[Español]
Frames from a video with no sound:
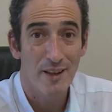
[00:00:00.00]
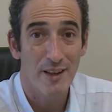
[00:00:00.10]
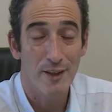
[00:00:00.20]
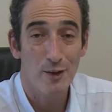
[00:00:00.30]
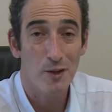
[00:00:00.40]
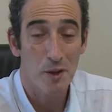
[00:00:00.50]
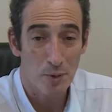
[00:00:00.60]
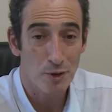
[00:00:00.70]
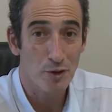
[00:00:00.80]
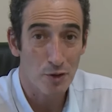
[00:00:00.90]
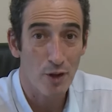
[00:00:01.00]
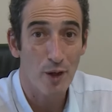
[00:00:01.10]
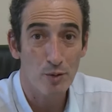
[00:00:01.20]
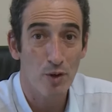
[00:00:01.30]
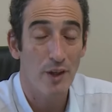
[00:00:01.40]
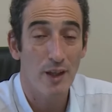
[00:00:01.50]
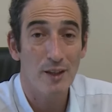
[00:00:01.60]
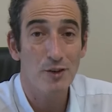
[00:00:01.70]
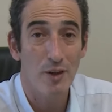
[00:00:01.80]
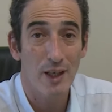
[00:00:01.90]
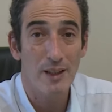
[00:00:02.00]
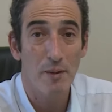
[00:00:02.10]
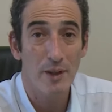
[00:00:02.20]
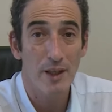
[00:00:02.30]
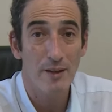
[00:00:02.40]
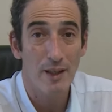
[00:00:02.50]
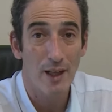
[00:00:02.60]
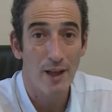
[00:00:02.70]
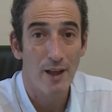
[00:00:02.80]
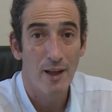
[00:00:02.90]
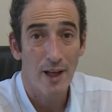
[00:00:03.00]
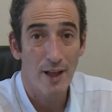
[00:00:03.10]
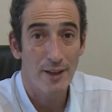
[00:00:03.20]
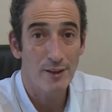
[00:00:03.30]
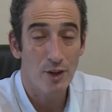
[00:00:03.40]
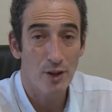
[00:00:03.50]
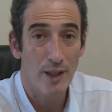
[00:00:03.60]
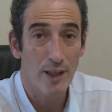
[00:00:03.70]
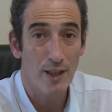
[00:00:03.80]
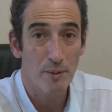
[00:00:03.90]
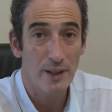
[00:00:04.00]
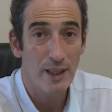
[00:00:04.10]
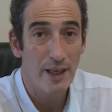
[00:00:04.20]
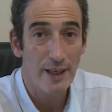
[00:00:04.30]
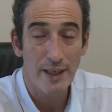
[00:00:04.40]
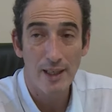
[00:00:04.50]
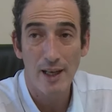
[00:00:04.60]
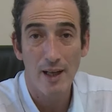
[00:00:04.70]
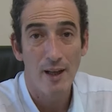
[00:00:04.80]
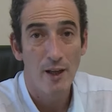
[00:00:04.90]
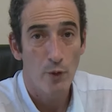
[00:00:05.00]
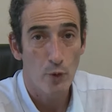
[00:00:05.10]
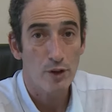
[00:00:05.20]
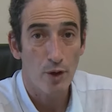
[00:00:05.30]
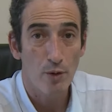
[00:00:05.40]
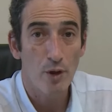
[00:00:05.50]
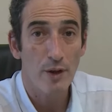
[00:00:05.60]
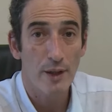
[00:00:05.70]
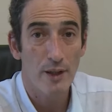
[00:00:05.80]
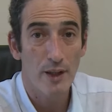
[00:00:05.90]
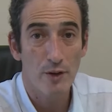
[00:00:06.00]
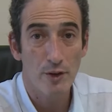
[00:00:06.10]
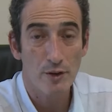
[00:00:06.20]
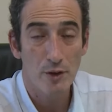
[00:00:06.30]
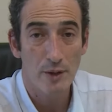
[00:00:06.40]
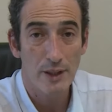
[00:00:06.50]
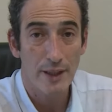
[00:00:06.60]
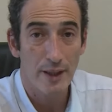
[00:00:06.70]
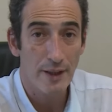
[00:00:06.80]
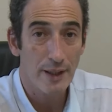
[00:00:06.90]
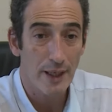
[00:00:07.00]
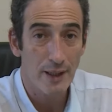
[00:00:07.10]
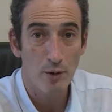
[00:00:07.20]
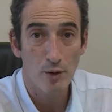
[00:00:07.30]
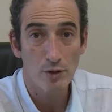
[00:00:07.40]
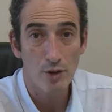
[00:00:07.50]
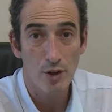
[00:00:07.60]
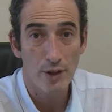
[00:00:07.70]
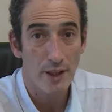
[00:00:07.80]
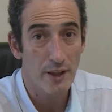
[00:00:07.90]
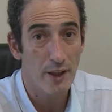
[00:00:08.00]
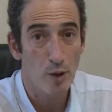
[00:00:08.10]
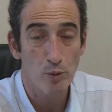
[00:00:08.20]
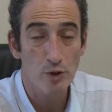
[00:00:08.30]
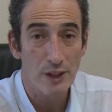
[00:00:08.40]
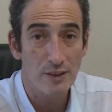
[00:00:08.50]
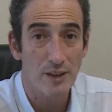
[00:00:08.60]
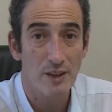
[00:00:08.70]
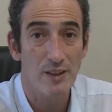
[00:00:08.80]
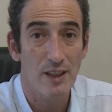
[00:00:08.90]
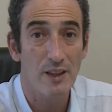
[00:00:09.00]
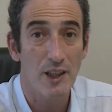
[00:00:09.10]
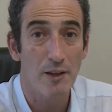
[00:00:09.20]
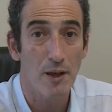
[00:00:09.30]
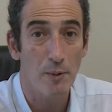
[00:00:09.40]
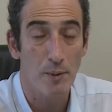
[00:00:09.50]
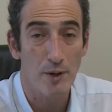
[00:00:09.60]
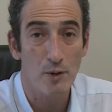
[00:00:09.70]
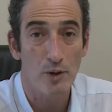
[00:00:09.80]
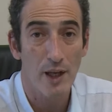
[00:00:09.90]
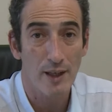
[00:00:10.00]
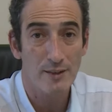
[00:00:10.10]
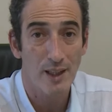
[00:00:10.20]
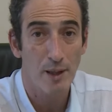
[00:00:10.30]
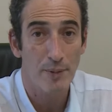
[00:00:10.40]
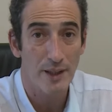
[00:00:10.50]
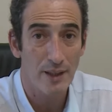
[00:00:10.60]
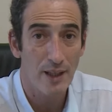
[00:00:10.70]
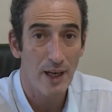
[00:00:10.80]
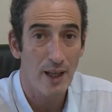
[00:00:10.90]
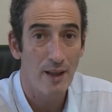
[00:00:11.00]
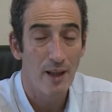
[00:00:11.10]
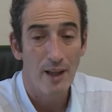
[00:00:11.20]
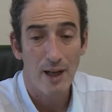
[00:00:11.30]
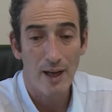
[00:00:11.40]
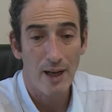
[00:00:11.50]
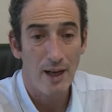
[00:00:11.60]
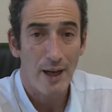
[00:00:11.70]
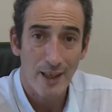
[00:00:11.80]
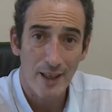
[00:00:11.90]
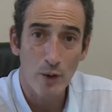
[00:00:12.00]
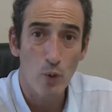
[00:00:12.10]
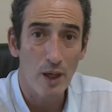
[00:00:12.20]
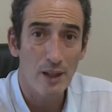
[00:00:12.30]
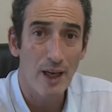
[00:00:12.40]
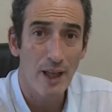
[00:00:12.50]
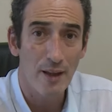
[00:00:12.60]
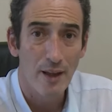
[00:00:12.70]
En estos tiempos yo soy autor en la ciudad también de la adhesión a la ley Micaela, nuestro bloque, el de la Unión Cívica Radical, Evolución, ha generado muchas iniciativas vinculadas a la paridad, a, la igualdad